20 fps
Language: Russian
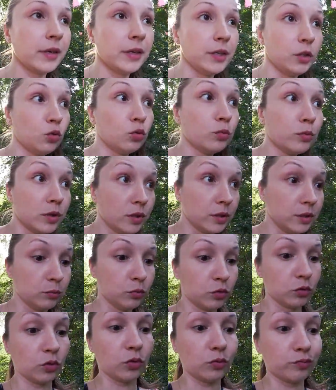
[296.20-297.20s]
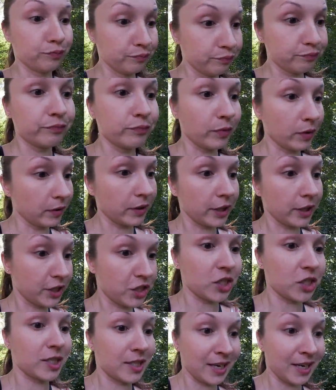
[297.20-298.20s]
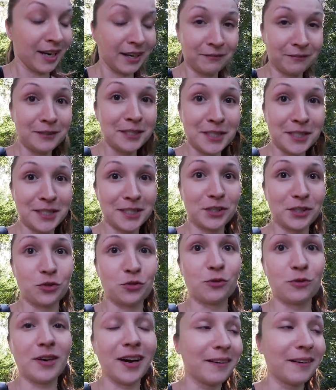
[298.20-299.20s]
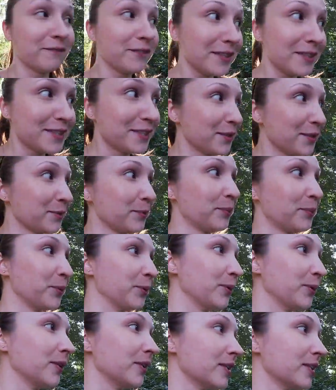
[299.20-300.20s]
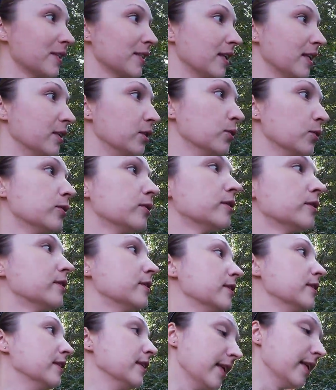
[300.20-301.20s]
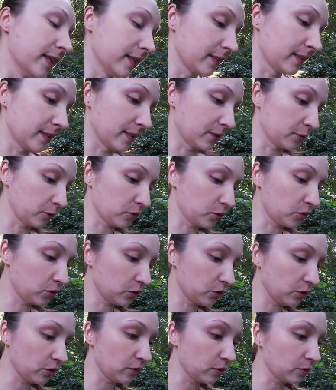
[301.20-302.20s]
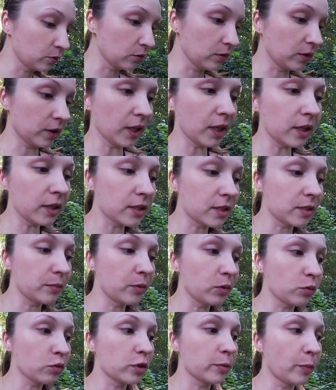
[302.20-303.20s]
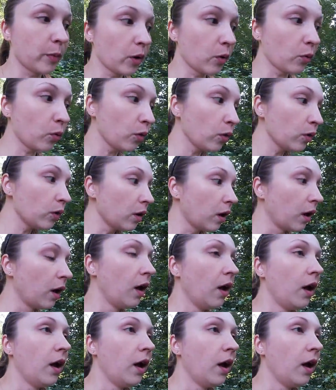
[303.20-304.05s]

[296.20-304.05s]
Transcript: и думала ему, сейчас как выскажу, как выцарапаю глаза, но нет, короче, еле себя успокоила,